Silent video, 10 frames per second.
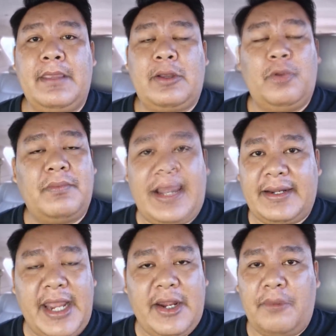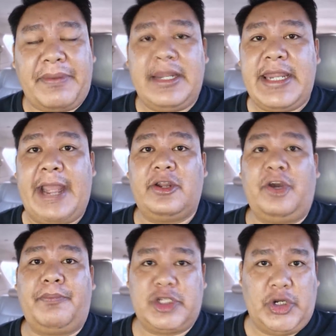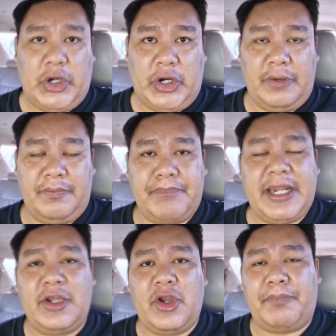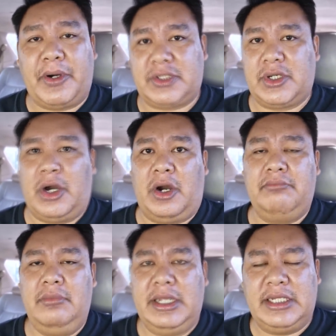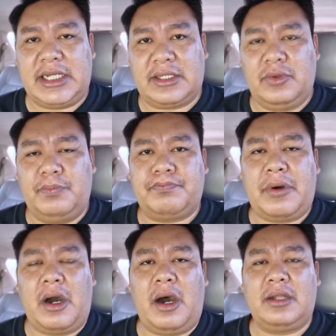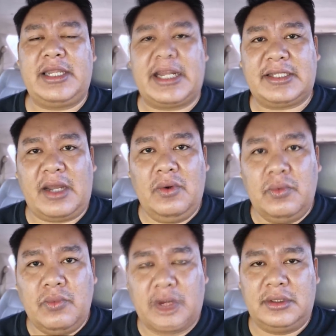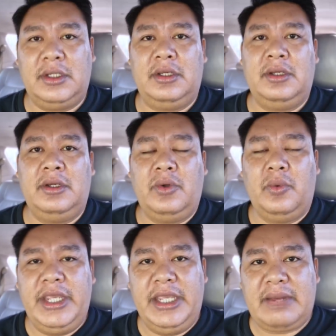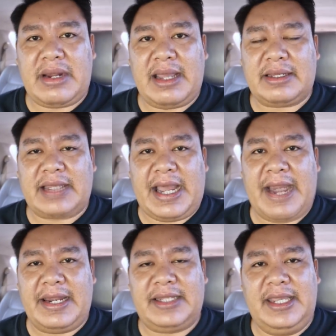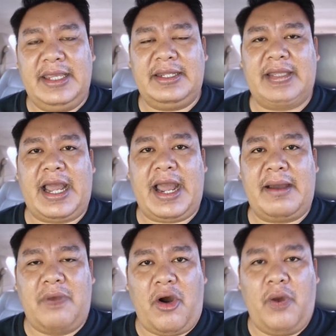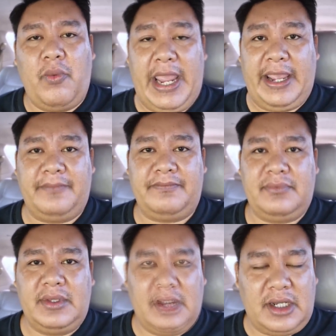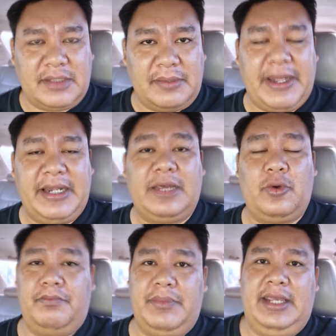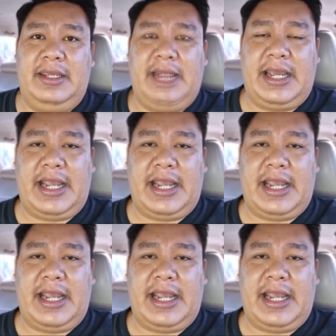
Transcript: กลุ่มหลักแน่นอนเป็นแดงนปช เป็นนปช มีจตุพรนัทวุฒิวีระการธิดาหมอเหวง ก็จะเป็นกลุ่มนี้นะ